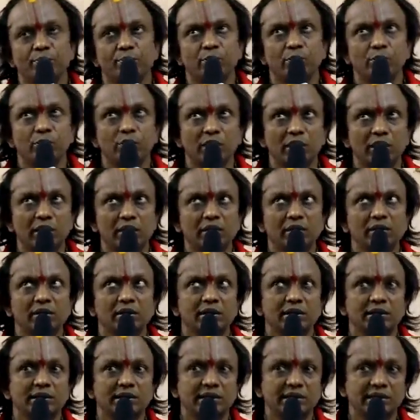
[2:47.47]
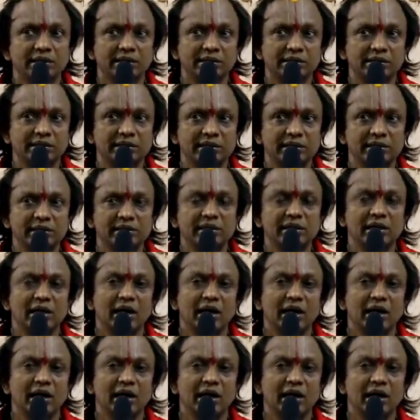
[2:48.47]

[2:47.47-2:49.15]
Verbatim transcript: புகழ் கீர்த்தி